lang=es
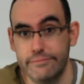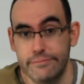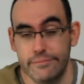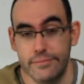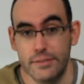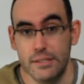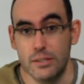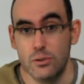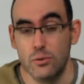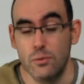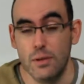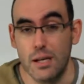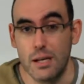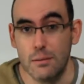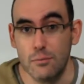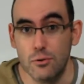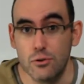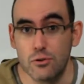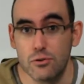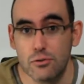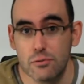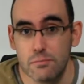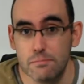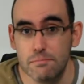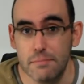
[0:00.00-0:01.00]
si
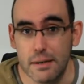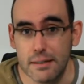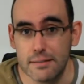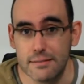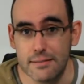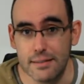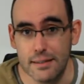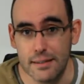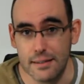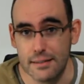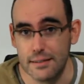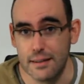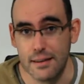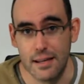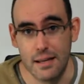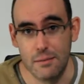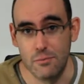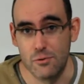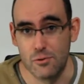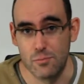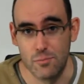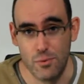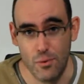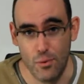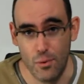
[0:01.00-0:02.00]
tuviéramos pasta
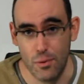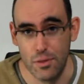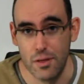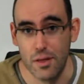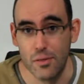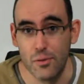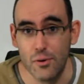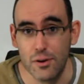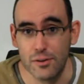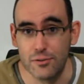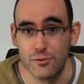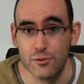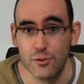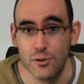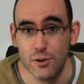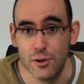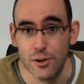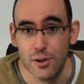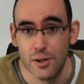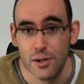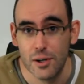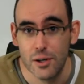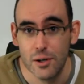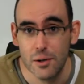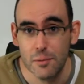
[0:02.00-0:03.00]
estaríamos produciendo esto
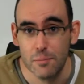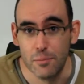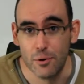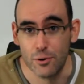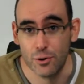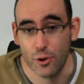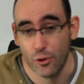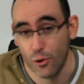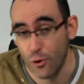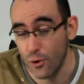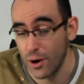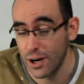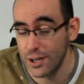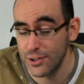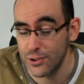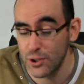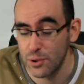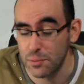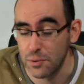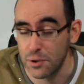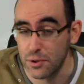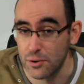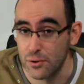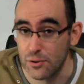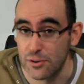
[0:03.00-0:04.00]
por todo lo alto,
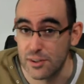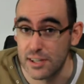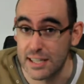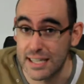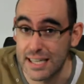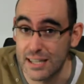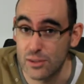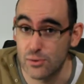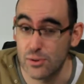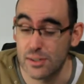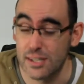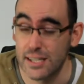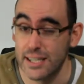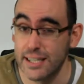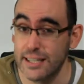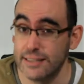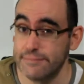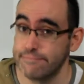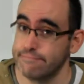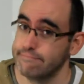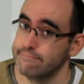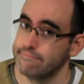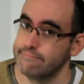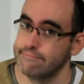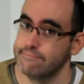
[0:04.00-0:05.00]
pero no es el caso, así que
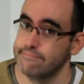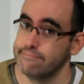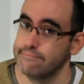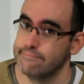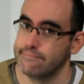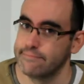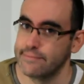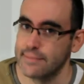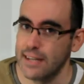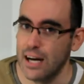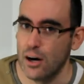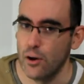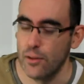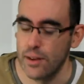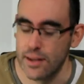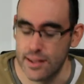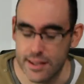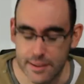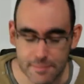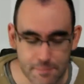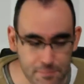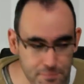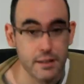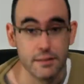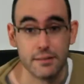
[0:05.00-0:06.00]
a joderse.
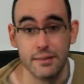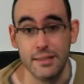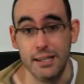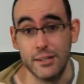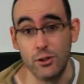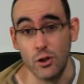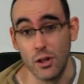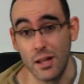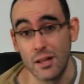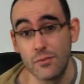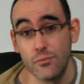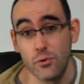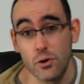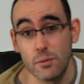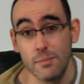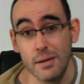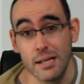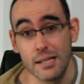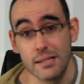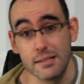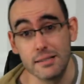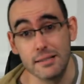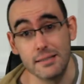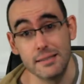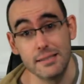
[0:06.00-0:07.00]
De todas
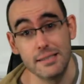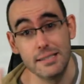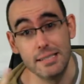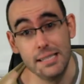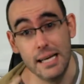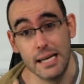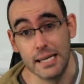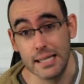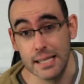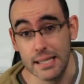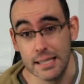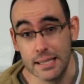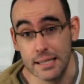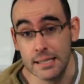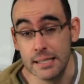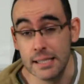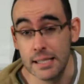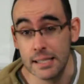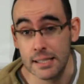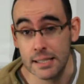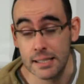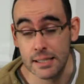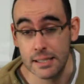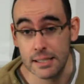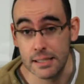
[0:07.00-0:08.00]
formas, si alguien
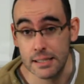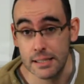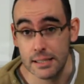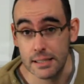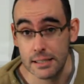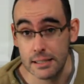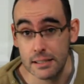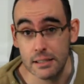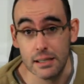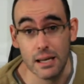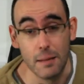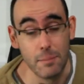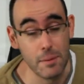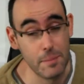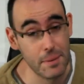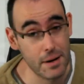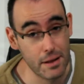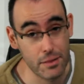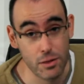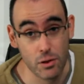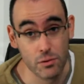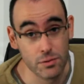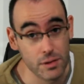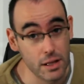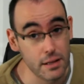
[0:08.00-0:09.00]
tiene la
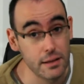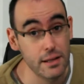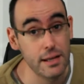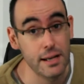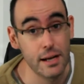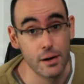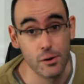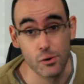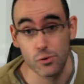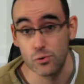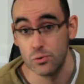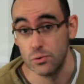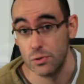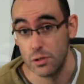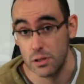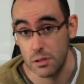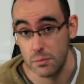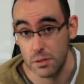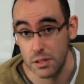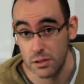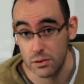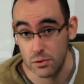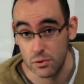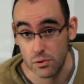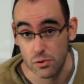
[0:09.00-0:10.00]
preparación técnica, los
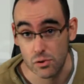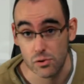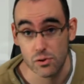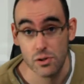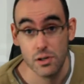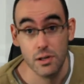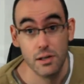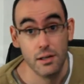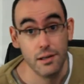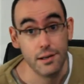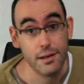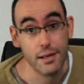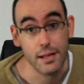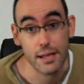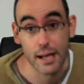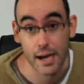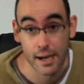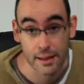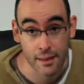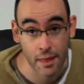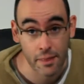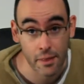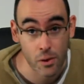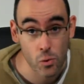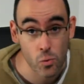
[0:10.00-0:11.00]
conocimientos y las
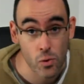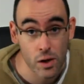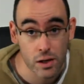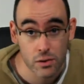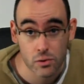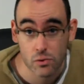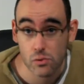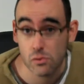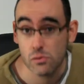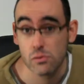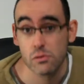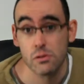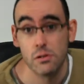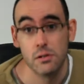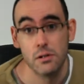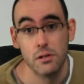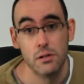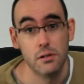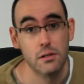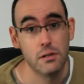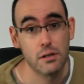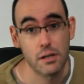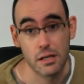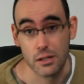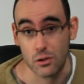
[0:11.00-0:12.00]
ganas de ayudarnos,
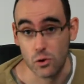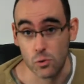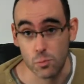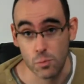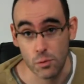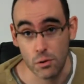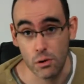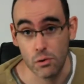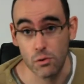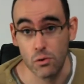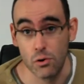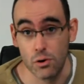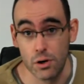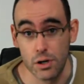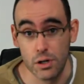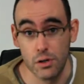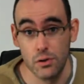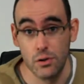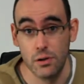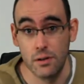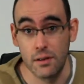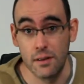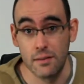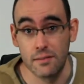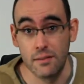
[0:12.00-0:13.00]
que nos ponga un correo
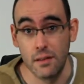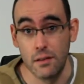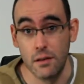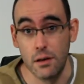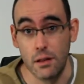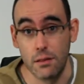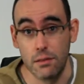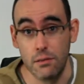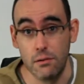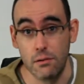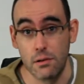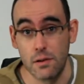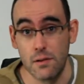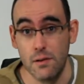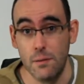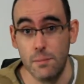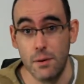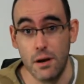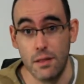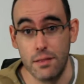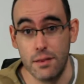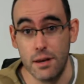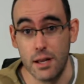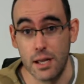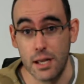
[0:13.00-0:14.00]
en esta dirección que va a
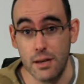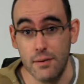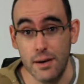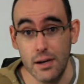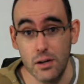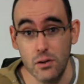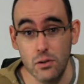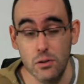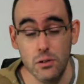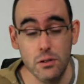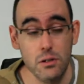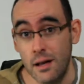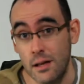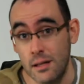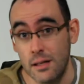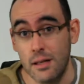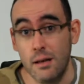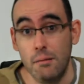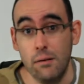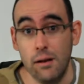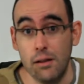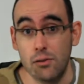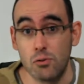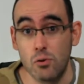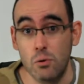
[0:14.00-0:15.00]
aparecer aquí abajo y
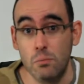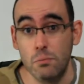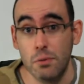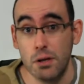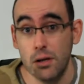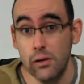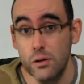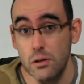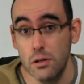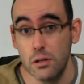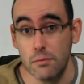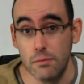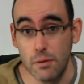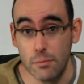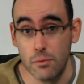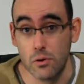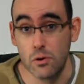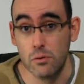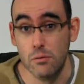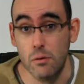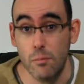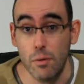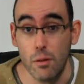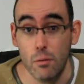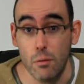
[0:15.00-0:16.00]
habléis conmigo y vemos
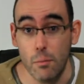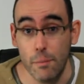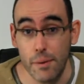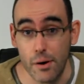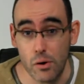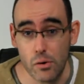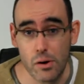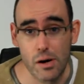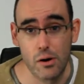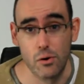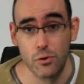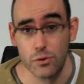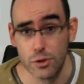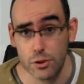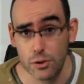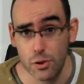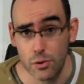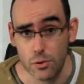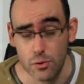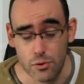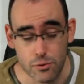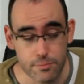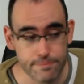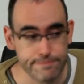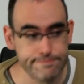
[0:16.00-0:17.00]
cómo podemos mejorarlo entre
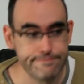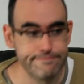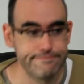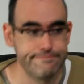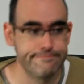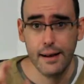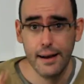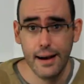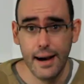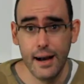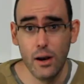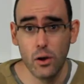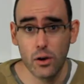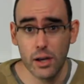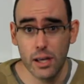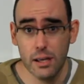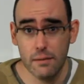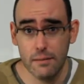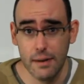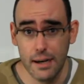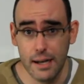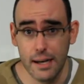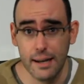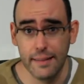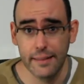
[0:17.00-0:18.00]
todos. A lo que
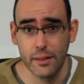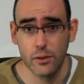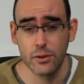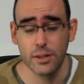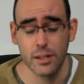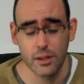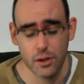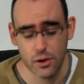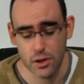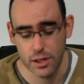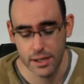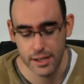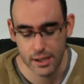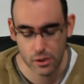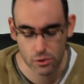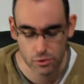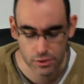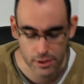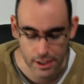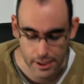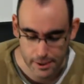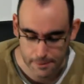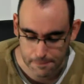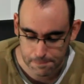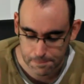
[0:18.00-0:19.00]
iba, la anécdota que os quería
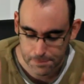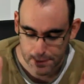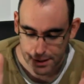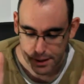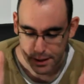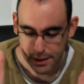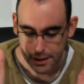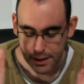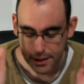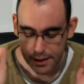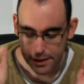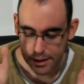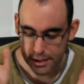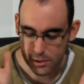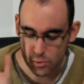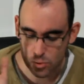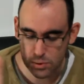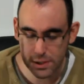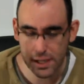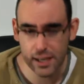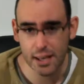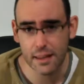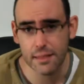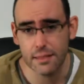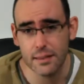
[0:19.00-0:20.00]
contar.
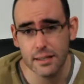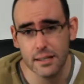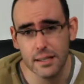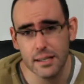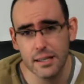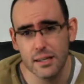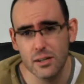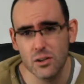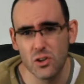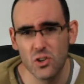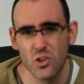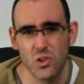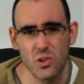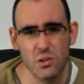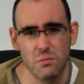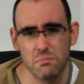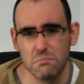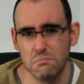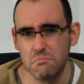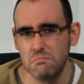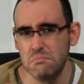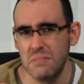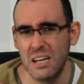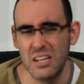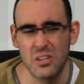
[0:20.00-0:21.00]
Resulta que hace
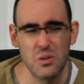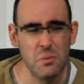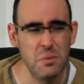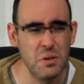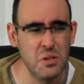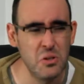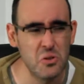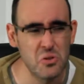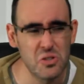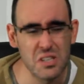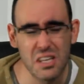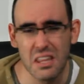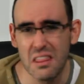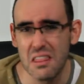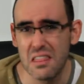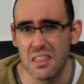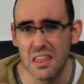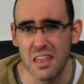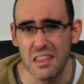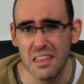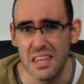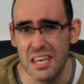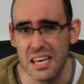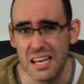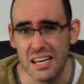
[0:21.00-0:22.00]
más o menos 15
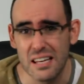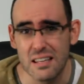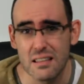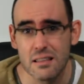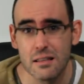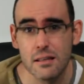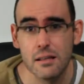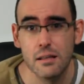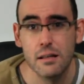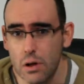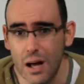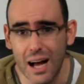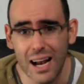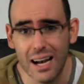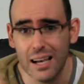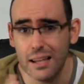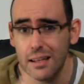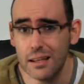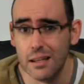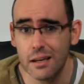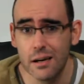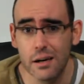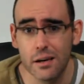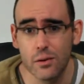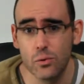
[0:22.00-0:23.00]
días
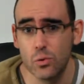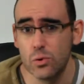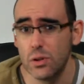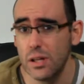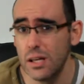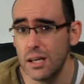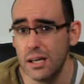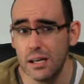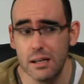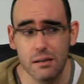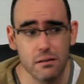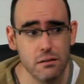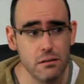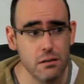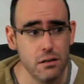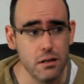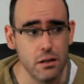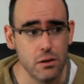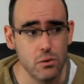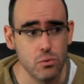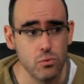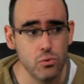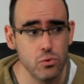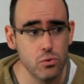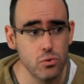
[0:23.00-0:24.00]
alguien retuitea eh,
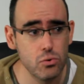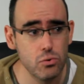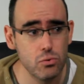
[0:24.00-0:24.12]
un,